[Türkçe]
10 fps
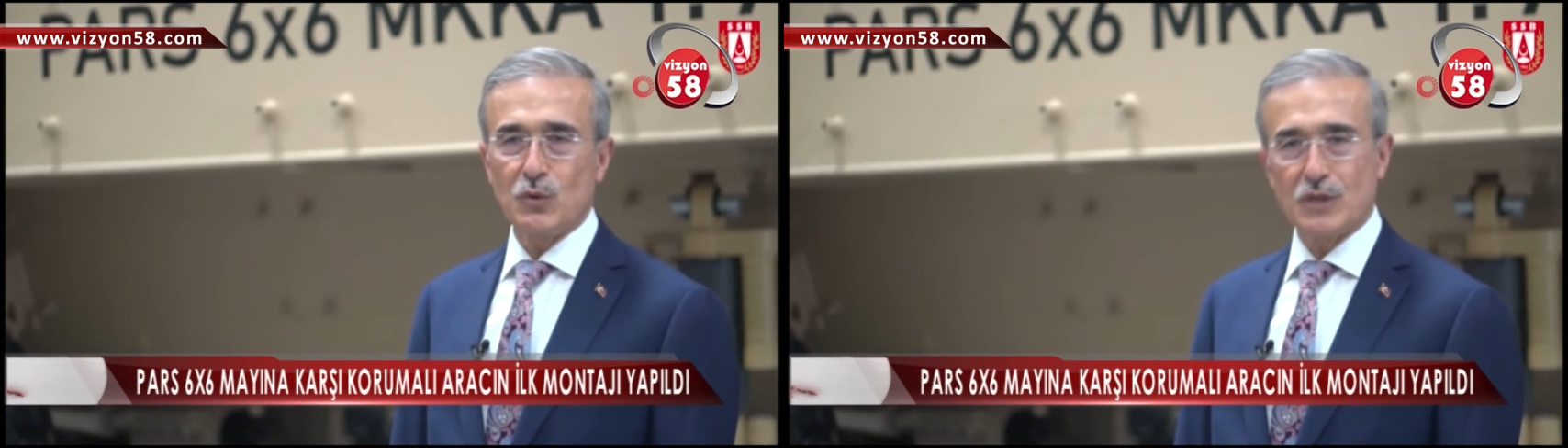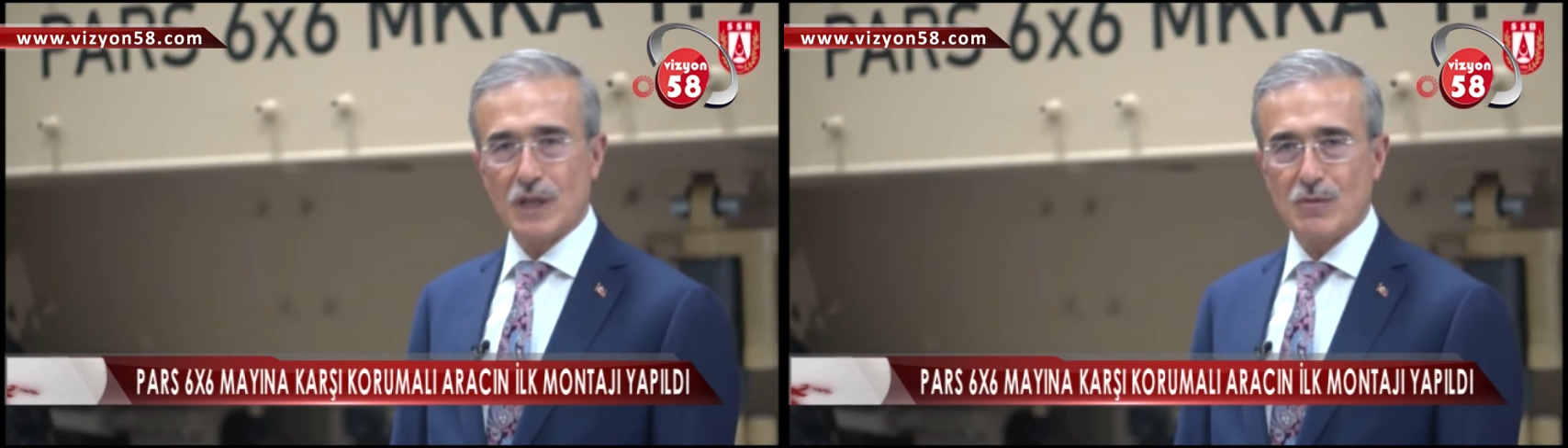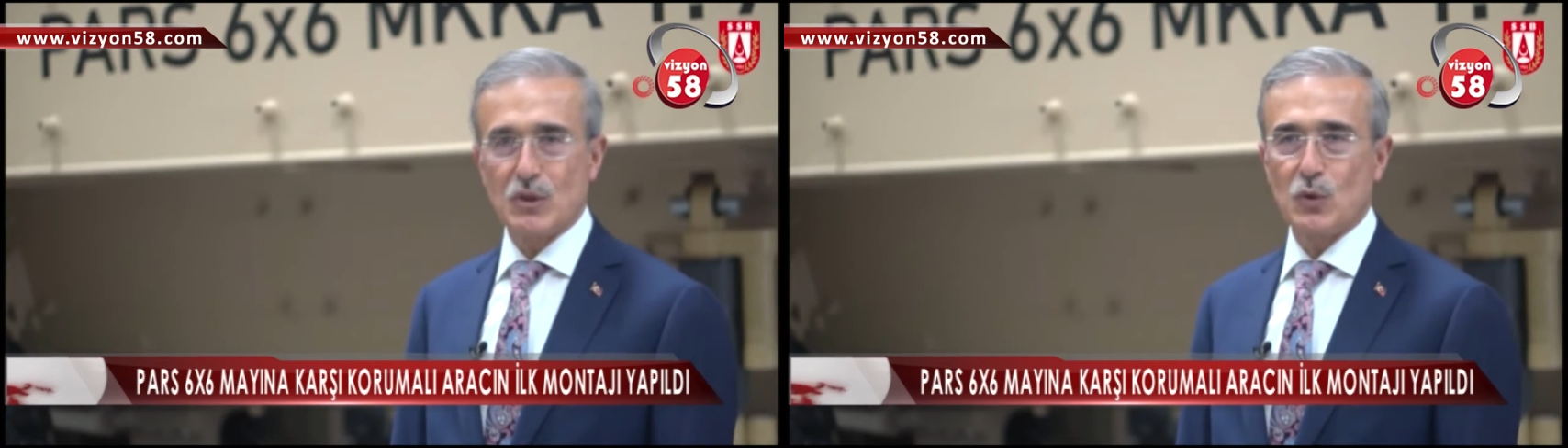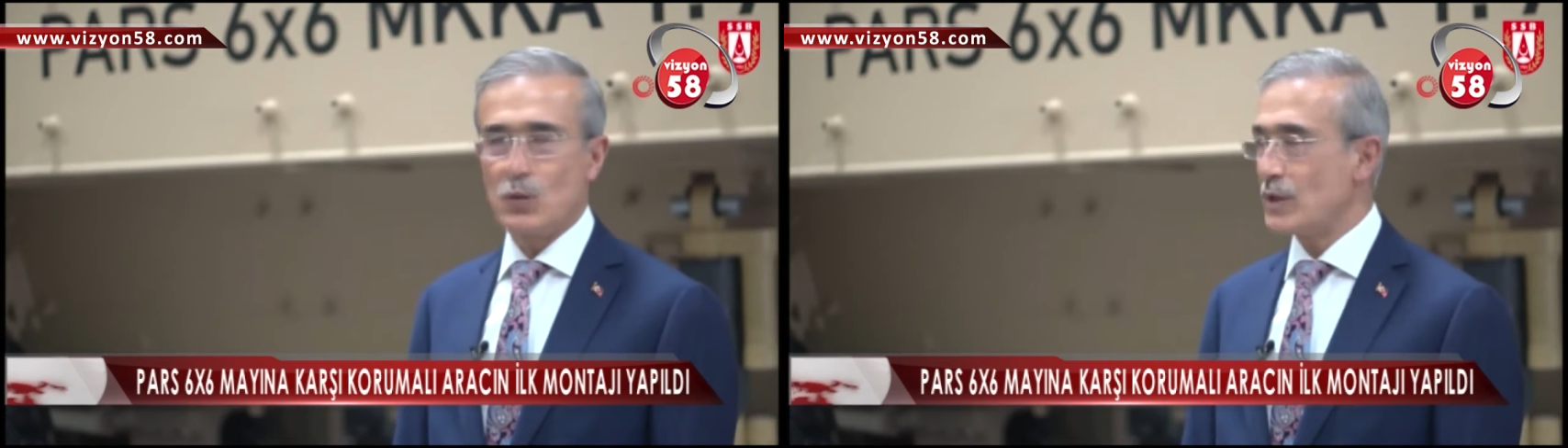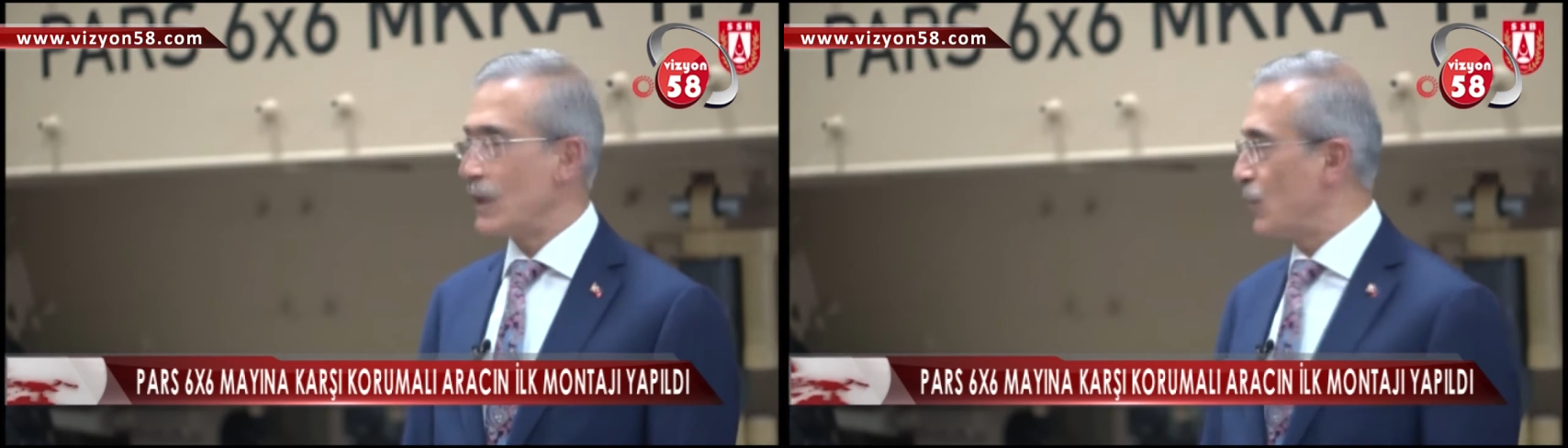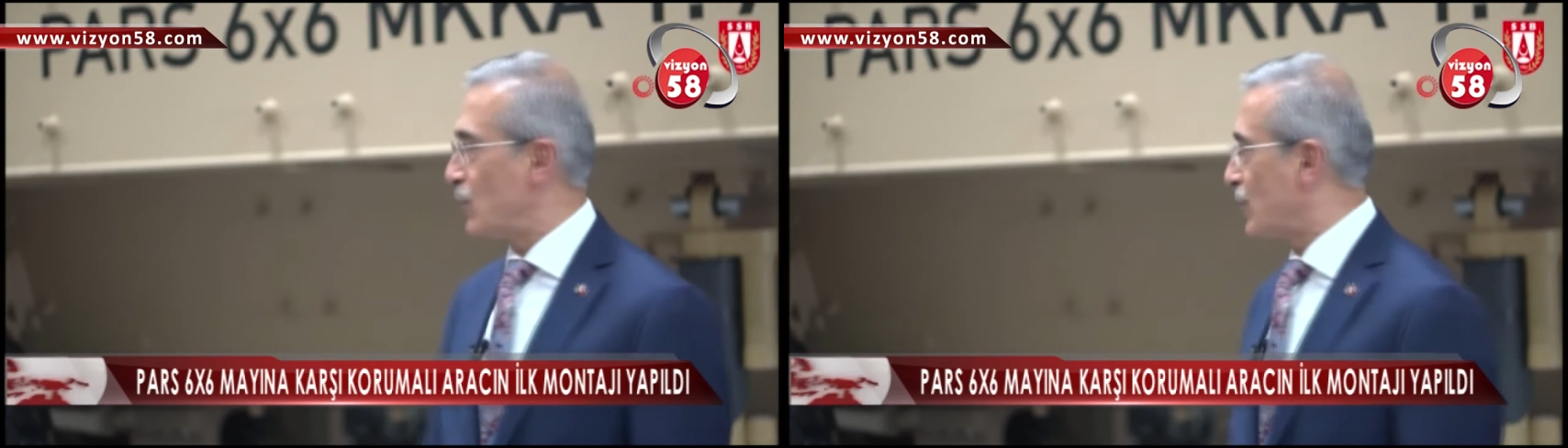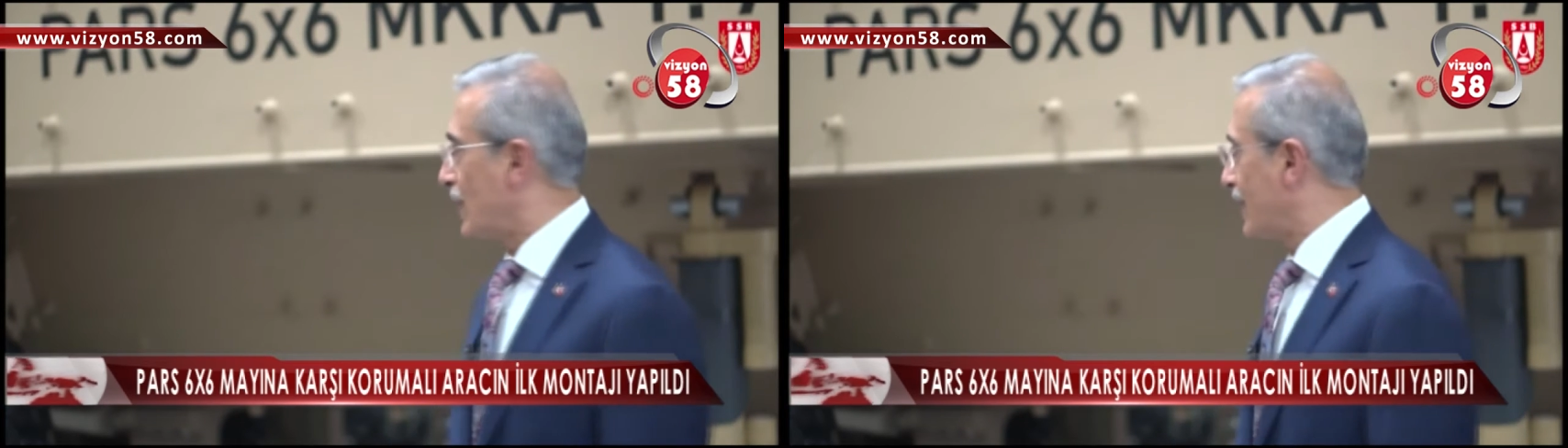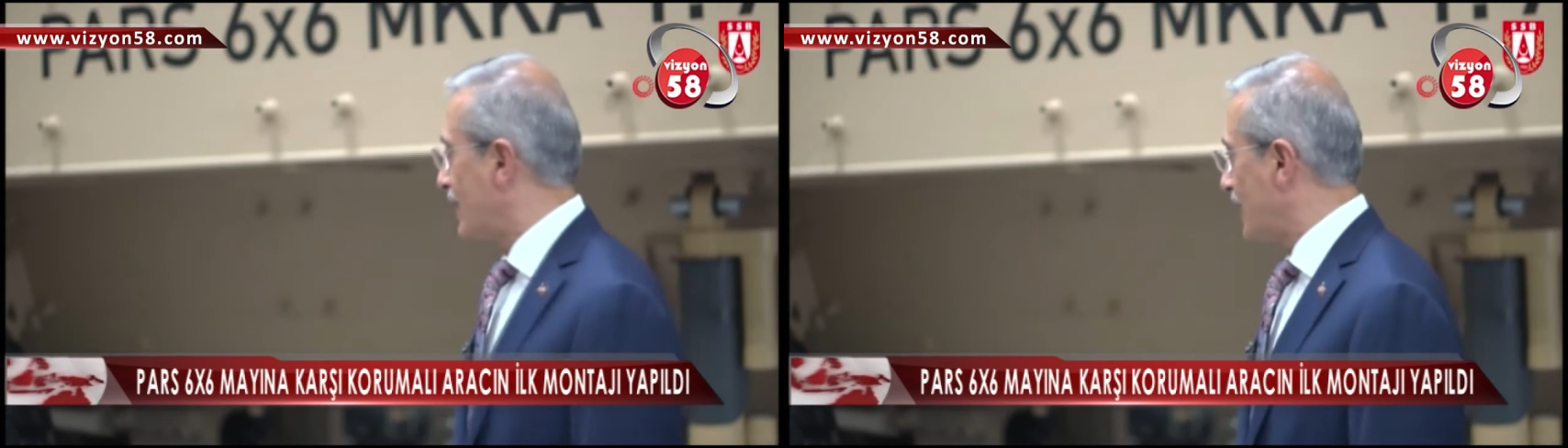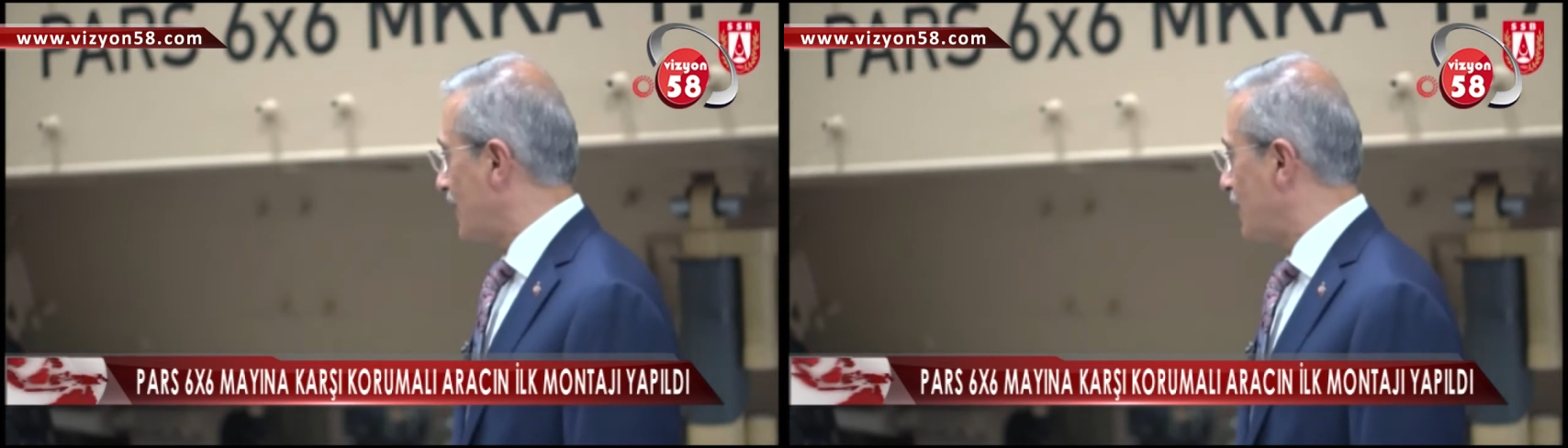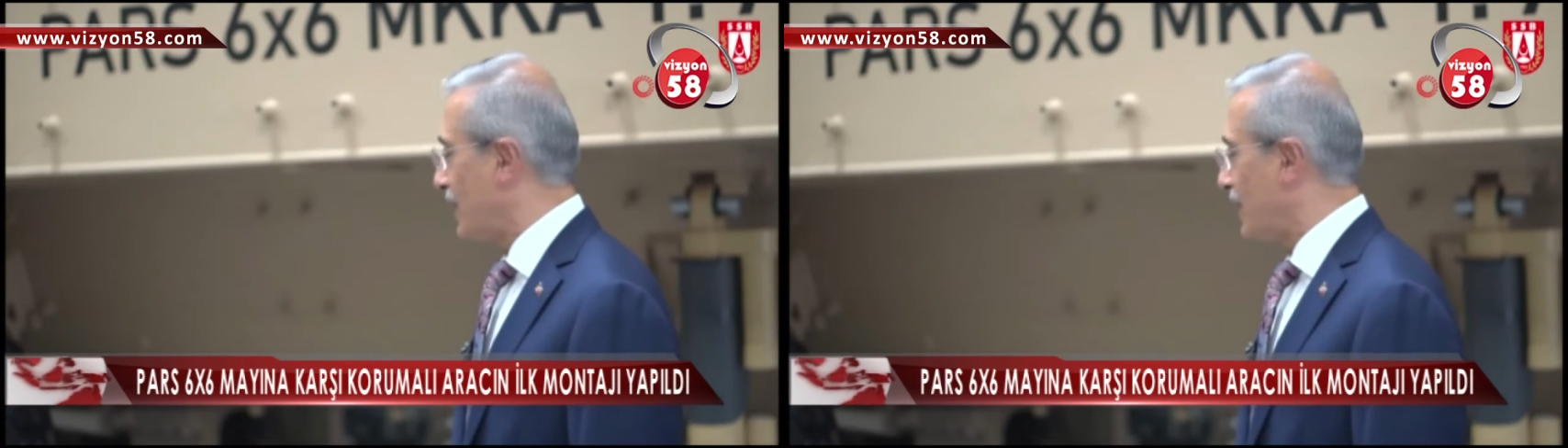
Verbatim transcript: güçlerimizin gücüne güç katacak